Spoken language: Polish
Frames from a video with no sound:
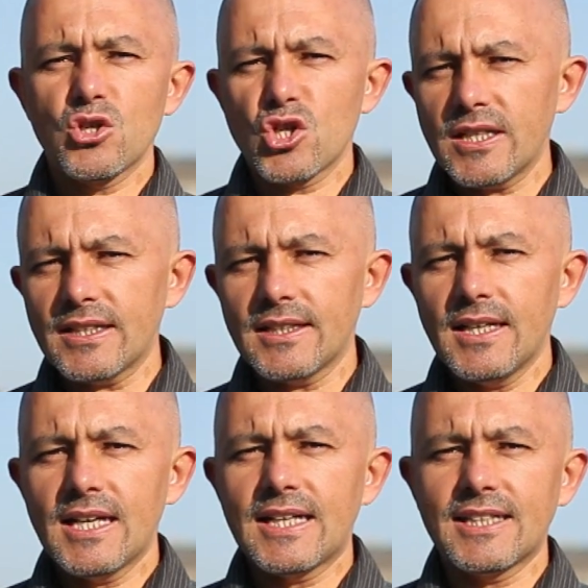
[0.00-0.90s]
czy
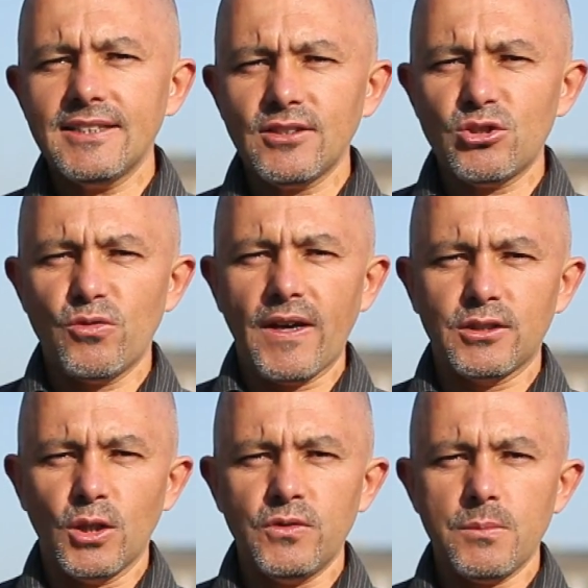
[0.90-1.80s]
kryzys
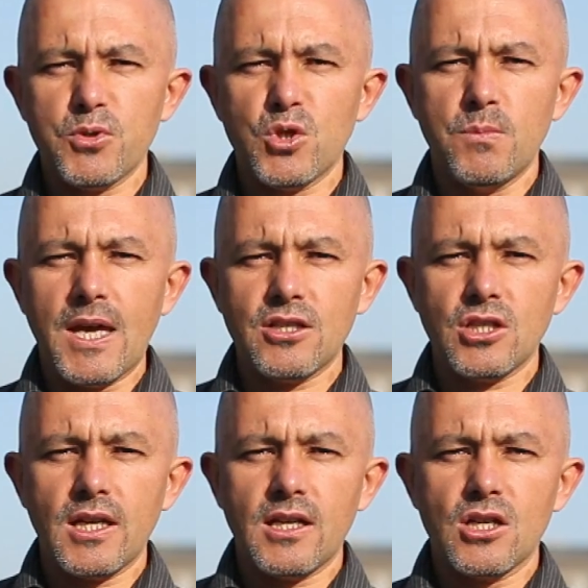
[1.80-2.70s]
światowy
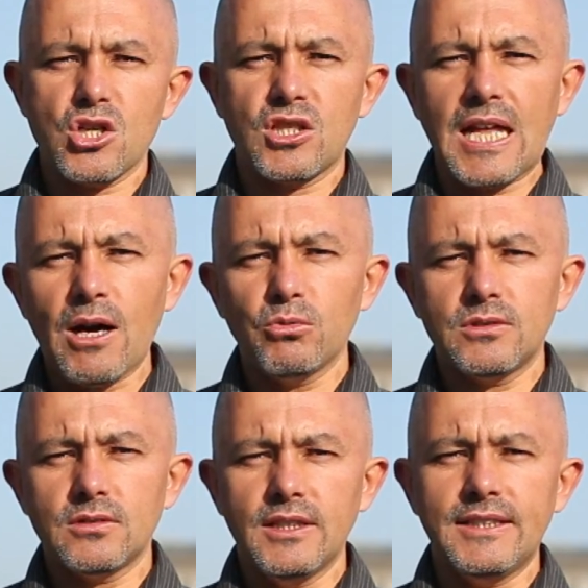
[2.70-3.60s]
przybierze kształt
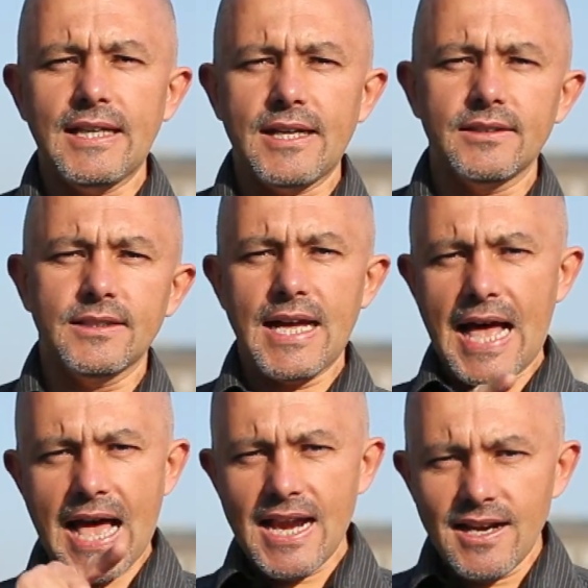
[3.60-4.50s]
litery
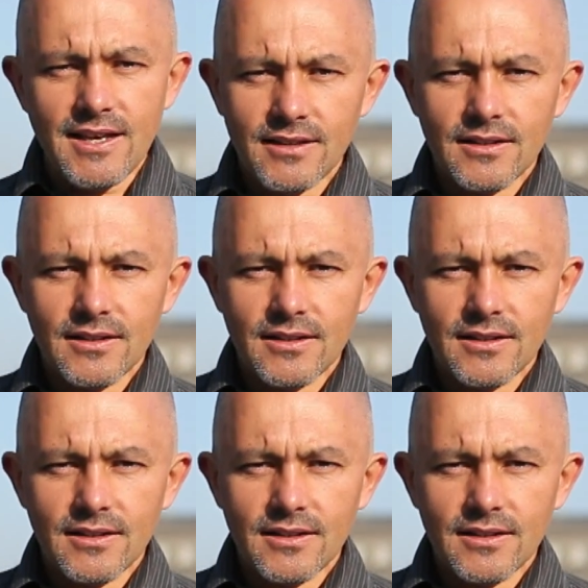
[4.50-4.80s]
L,